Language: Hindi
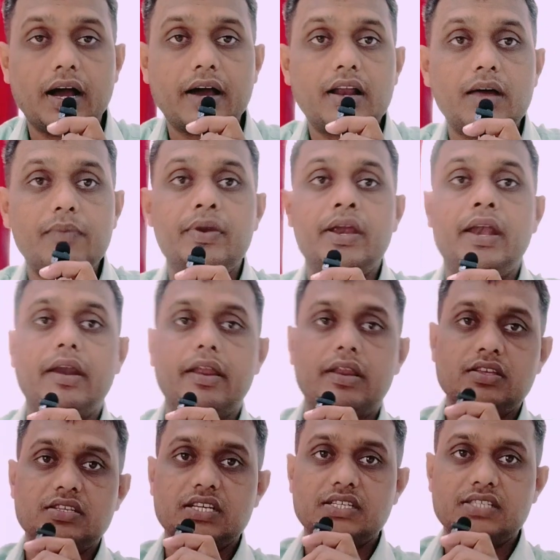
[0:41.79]
अगर आपने
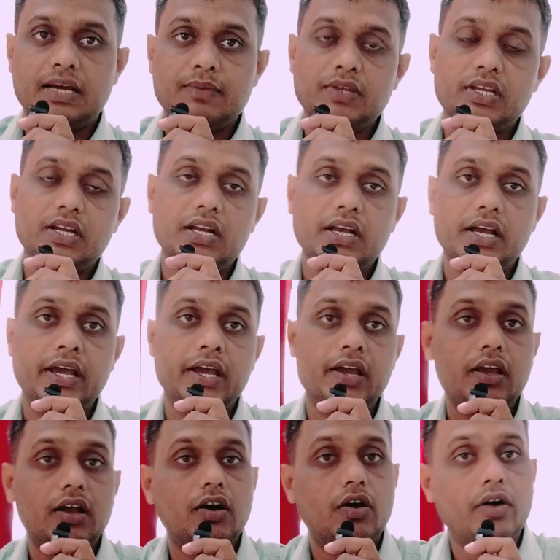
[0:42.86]
इंट्रेंस एग्जाम दे रखा
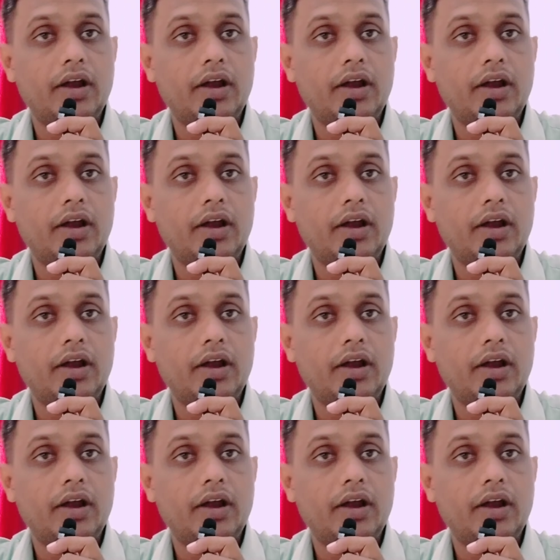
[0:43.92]
है